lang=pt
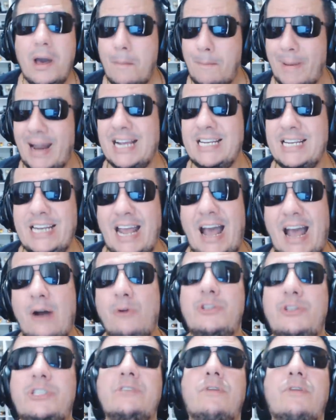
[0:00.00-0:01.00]
Para já,
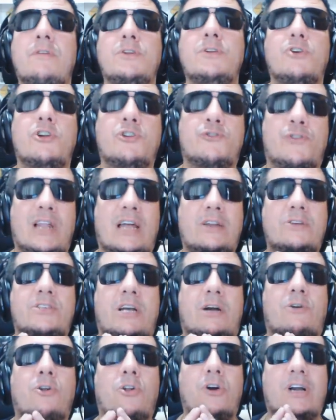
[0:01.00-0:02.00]
os desenvolvedores falaram que
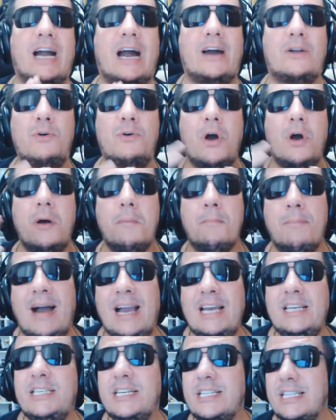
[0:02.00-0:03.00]
já colocaram
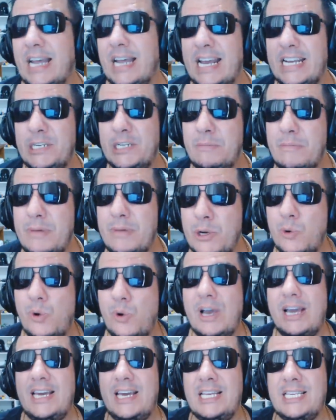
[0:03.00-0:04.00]
mais de
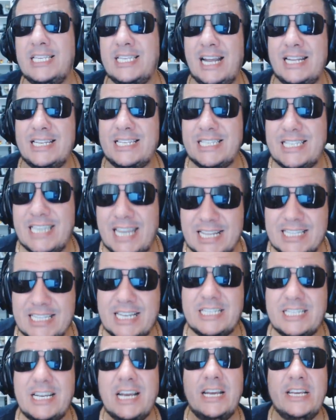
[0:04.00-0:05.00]

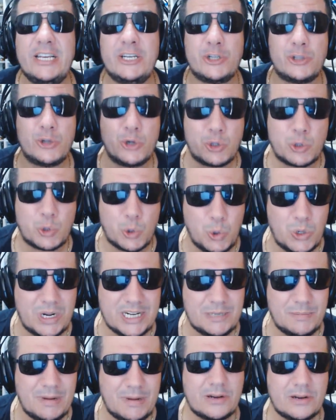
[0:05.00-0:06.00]
3.700
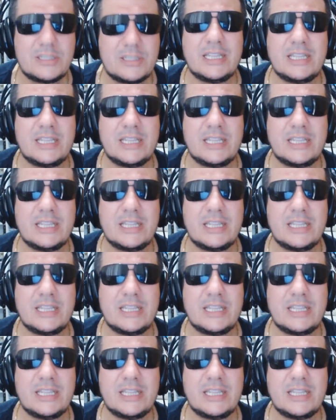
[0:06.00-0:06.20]
estruturas, mano.